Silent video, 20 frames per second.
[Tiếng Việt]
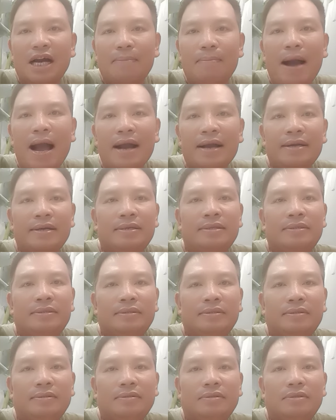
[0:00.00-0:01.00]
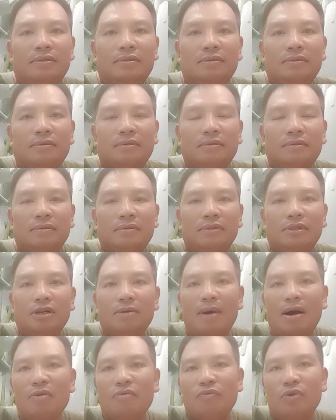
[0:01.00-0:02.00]
các bác
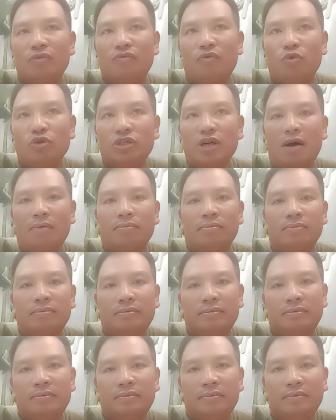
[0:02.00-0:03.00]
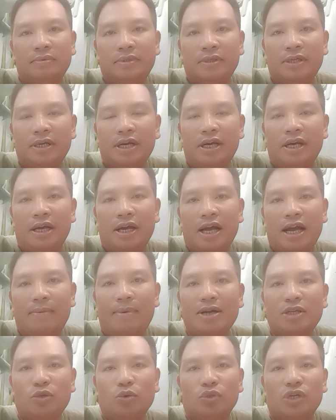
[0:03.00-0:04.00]
như bác Nguyễn Phú Trọng
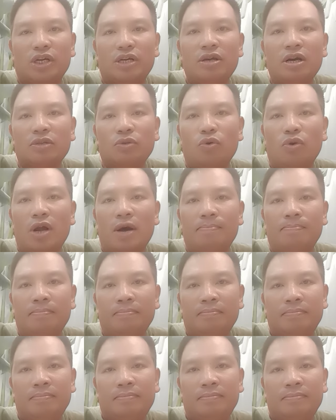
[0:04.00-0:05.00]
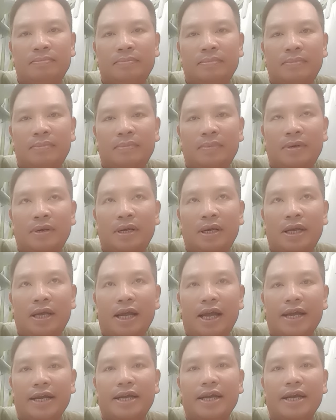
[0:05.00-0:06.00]
hay bác Chủ tịch nước Tô Lâm
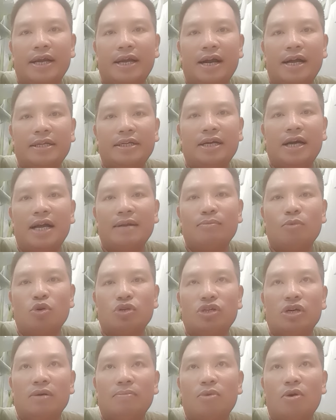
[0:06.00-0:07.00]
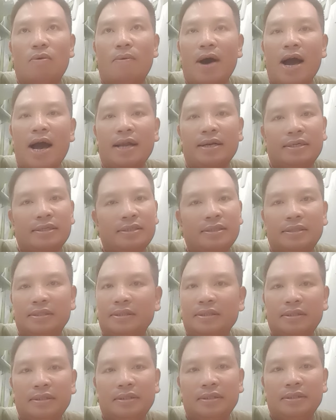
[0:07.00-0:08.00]
hay kể cả những anh Bộ trưởng Bộ Công an
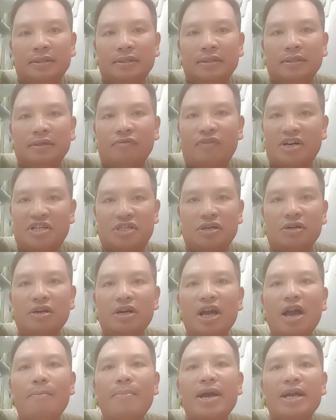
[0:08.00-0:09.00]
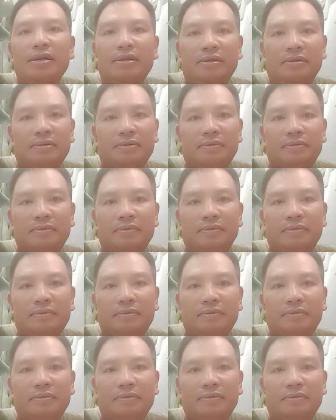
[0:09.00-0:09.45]
phải xử lý nghiêm minh